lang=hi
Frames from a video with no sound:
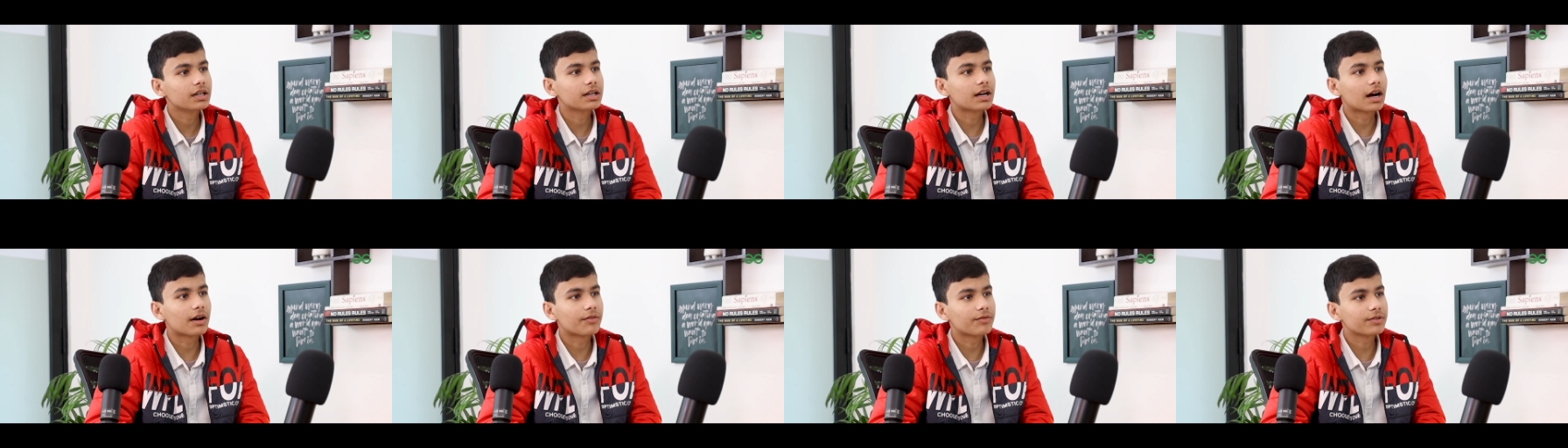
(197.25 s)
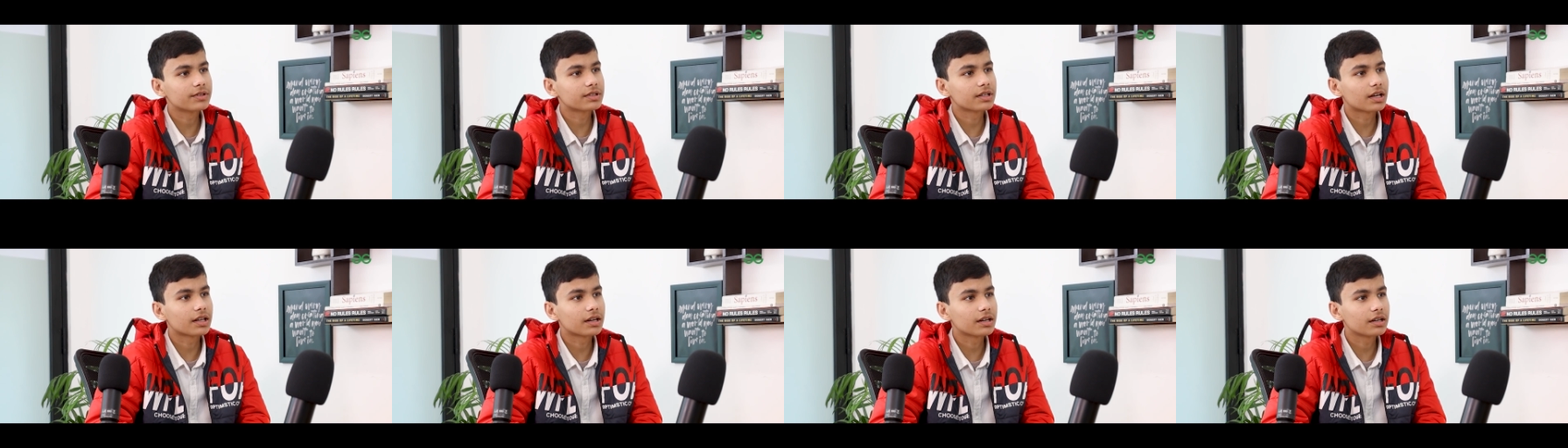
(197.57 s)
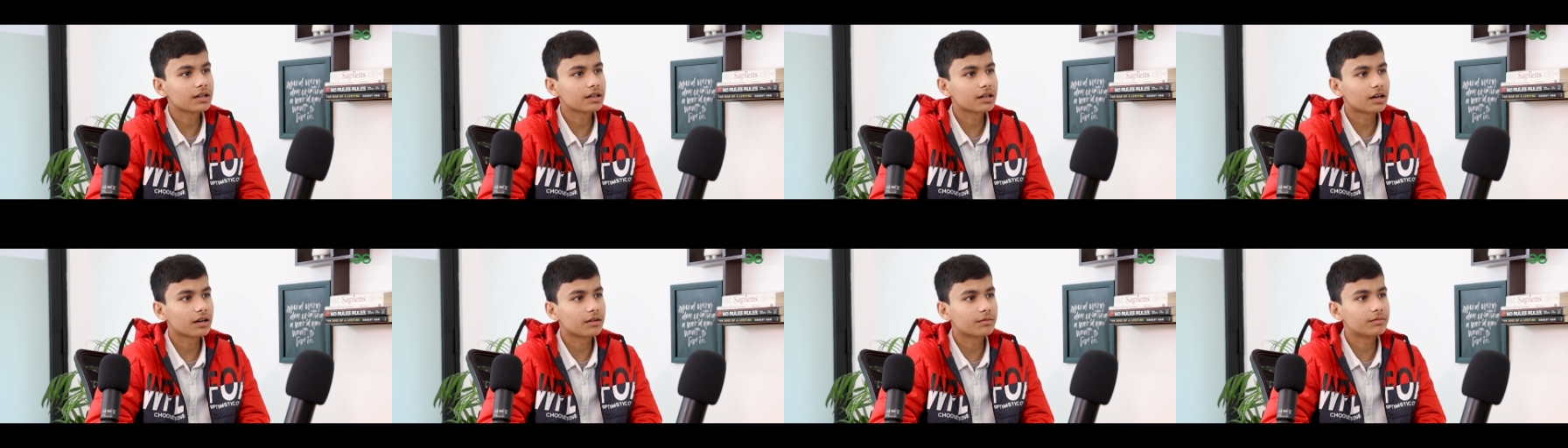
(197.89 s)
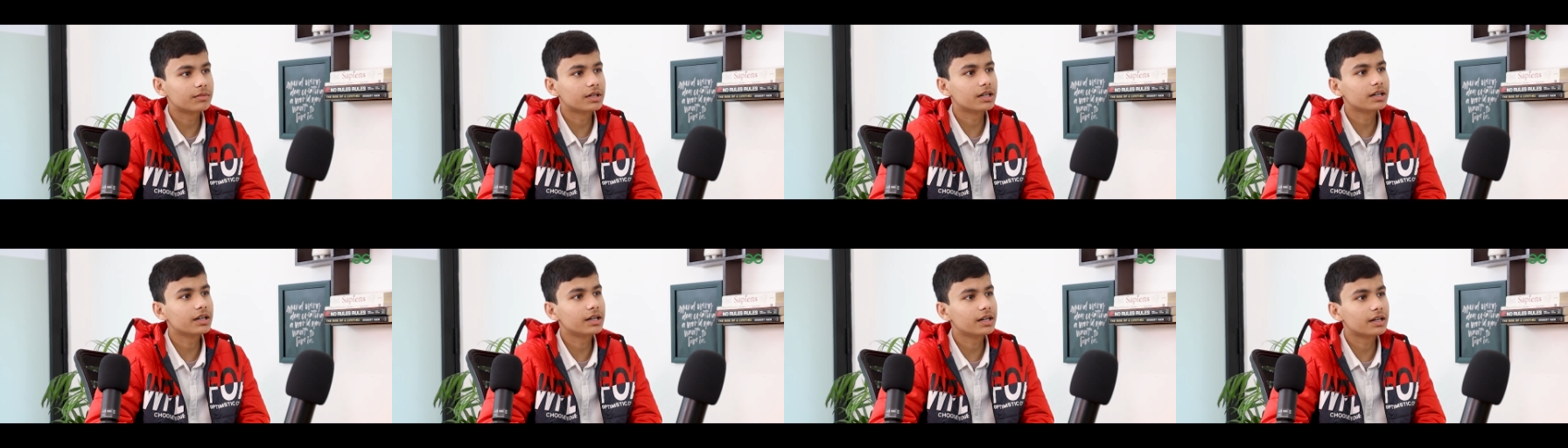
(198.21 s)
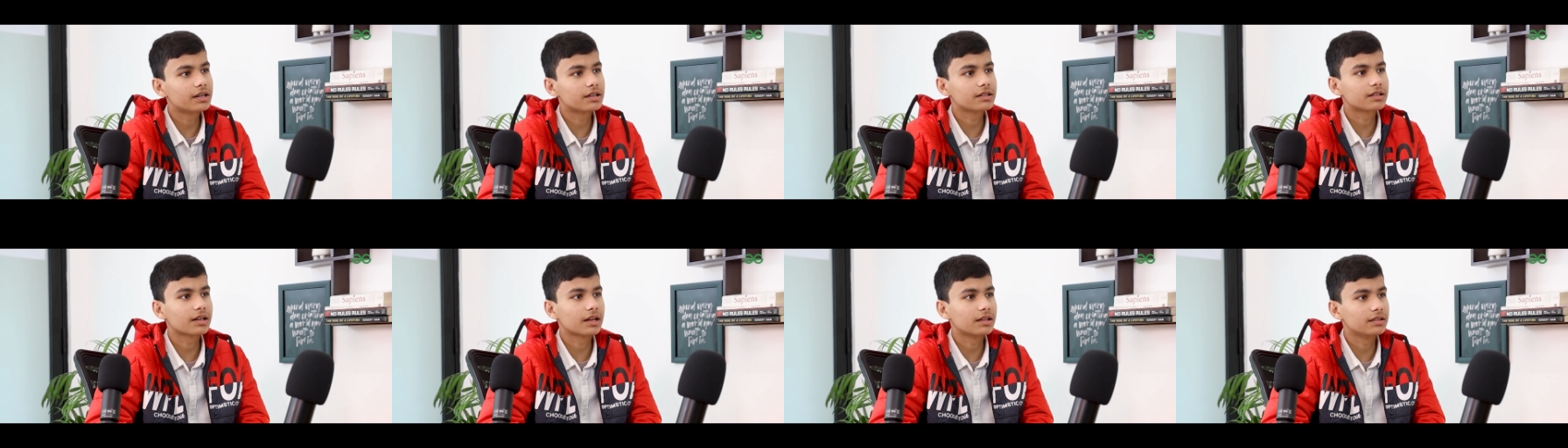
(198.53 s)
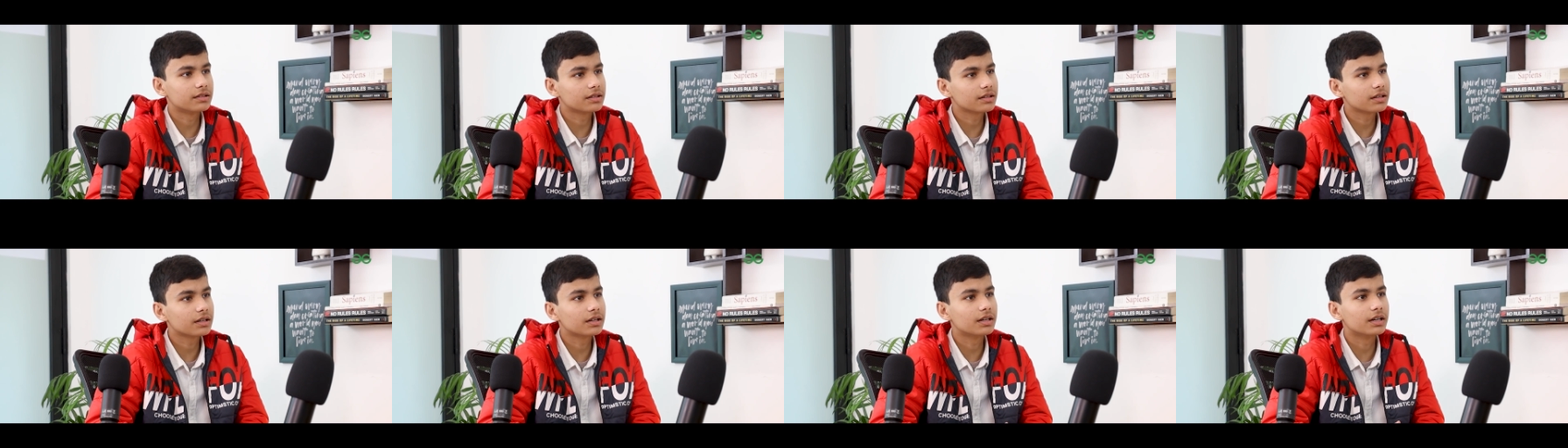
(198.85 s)
काफ़ी सारे टर्म एंड डेटा
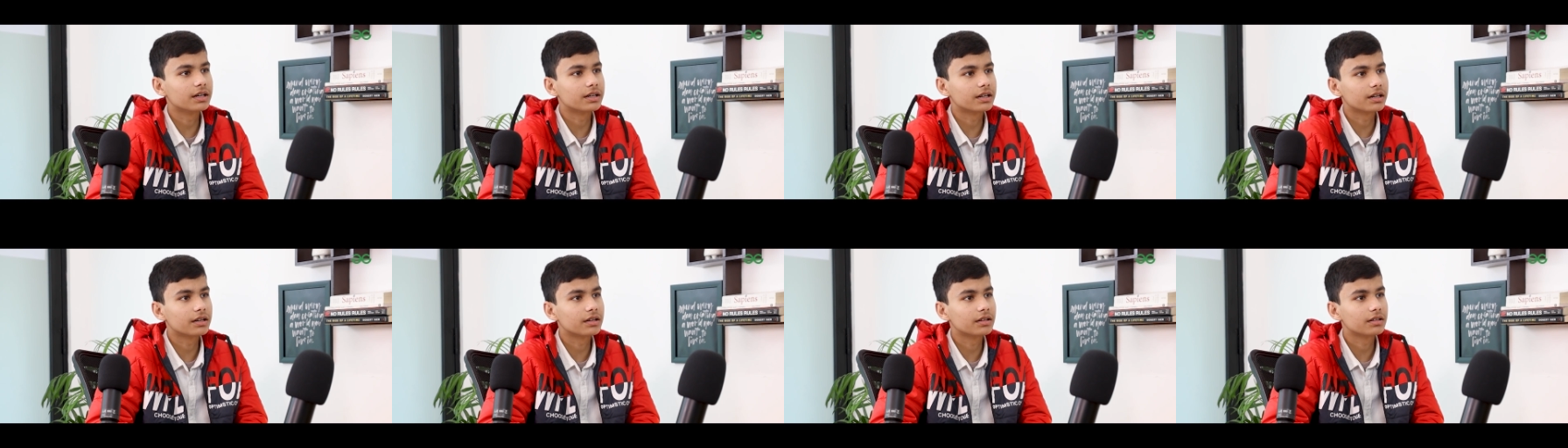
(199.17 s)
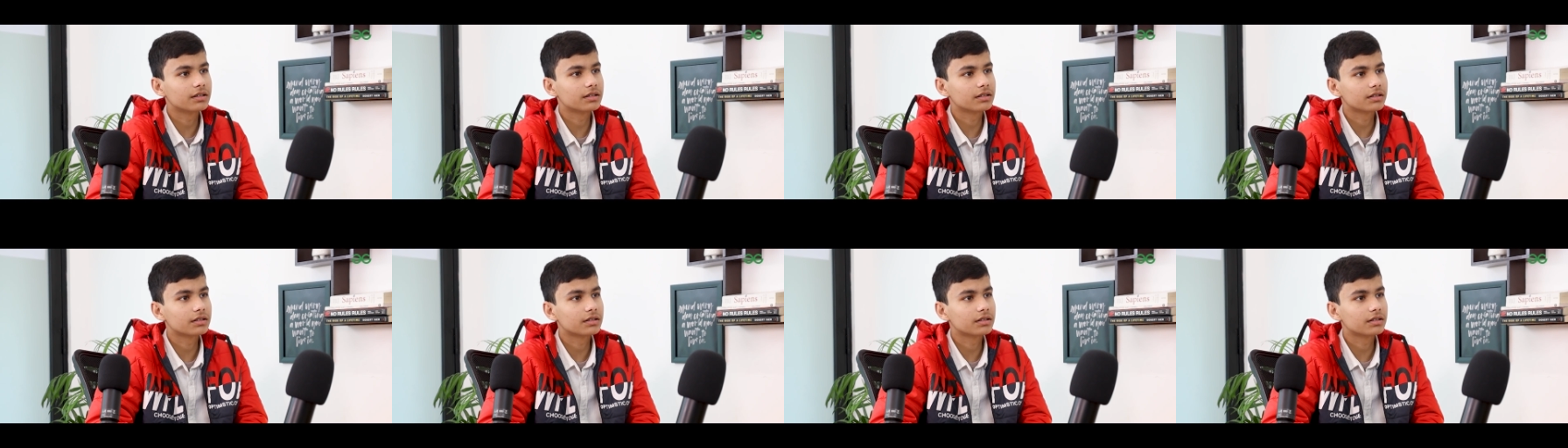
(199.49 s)
साइंस से रिलेटेड